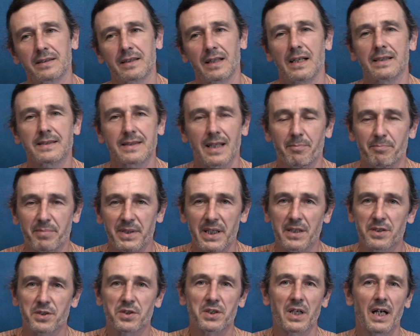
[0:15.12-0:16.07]
trasa
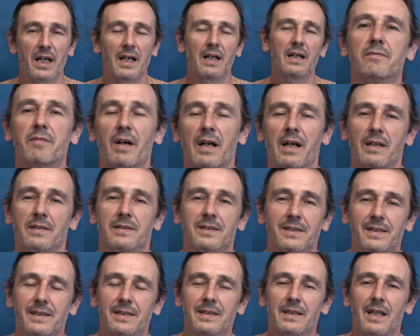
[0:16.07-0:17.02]
piesza,
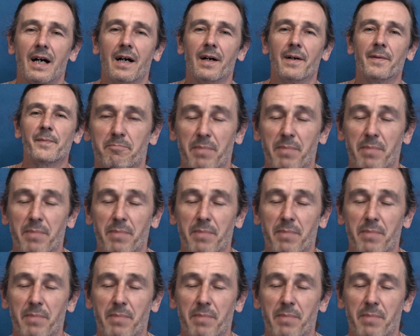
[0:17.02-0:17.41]
wakacyjna,